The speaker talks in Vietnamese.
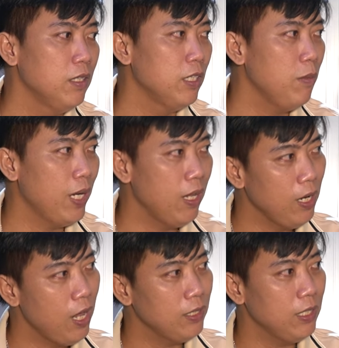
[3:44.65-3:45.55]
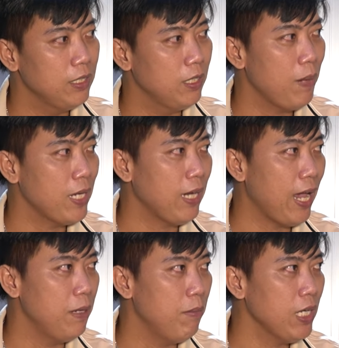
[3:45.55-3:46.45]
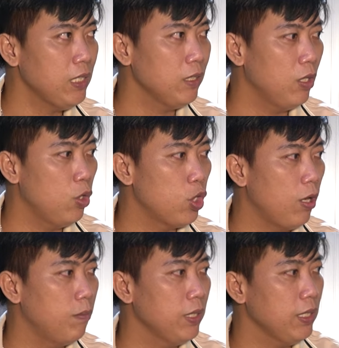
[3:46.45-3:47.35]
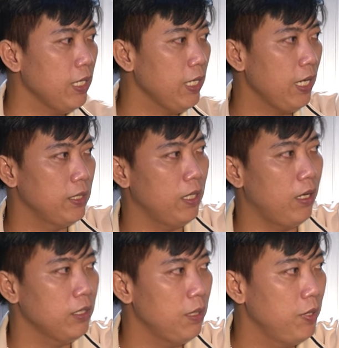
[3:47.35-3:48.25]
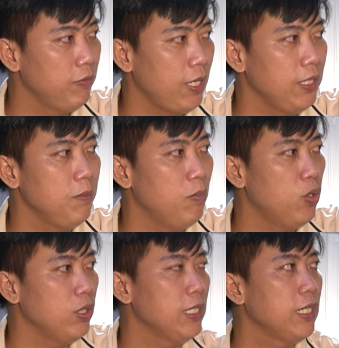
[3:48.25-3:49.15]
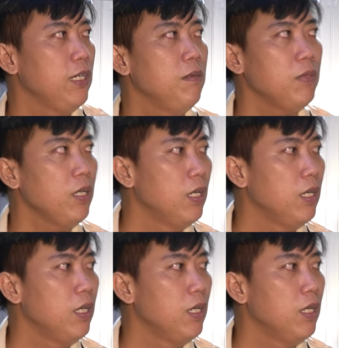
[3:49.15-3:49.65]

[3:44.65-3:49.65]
nếu mà lưng lớn thì nó bán đầy mắt đồ còn mấy cái hàng nhỏ này mình phải đi mua đi kiếm